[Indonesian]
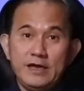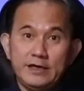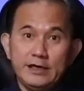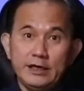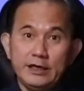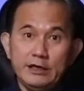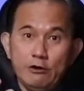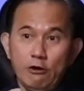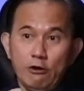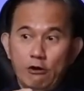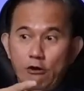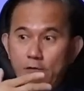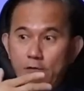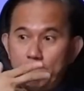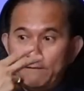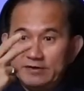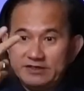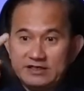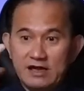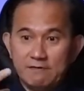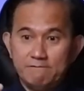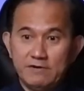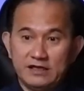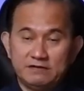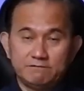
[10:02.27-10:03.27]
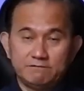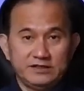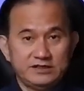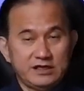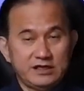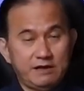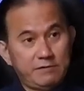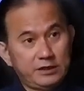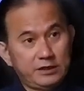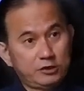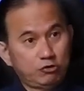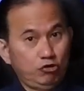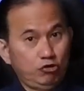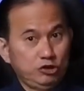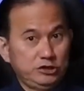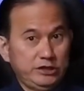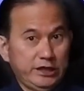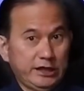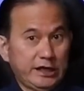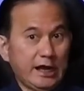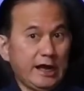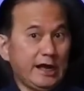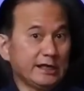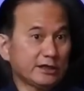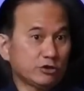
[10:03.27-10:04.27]
Bikin dong pejabat-pejabat
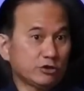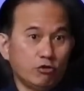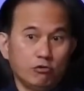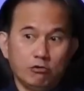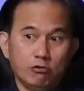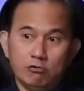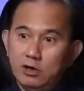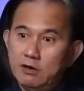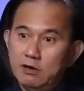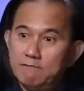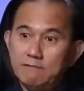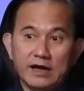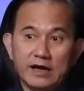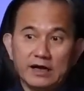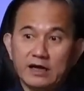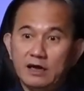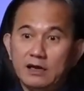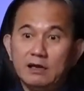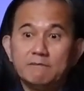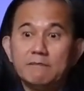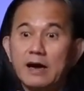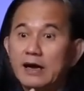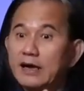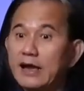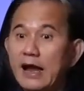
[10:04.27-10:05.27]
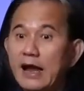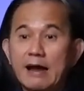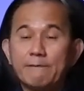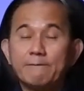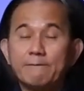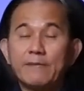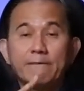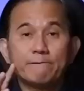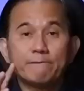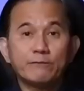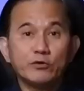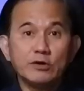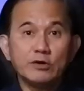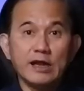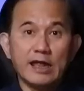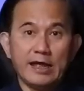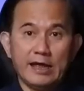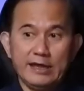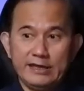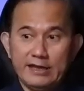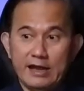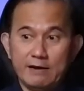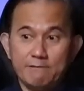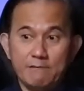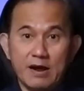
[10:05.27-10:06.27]
OJK atau lembaga-lembaga apapun
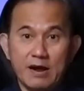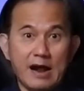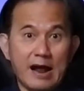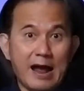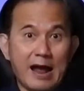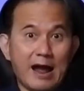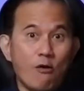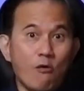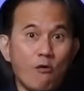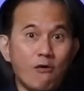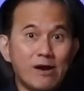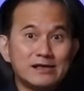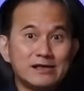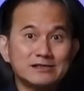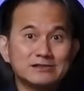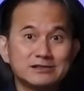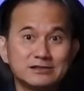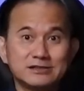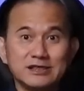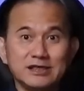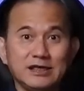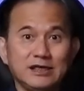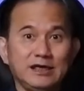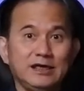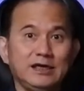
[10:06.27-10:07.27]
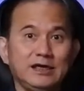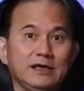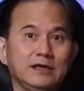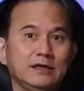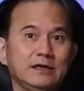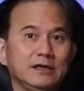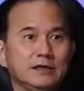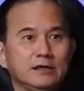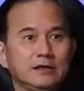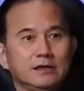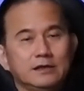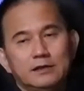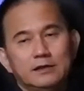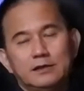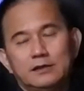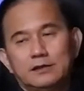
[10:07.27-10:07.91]
lah yang mengawasi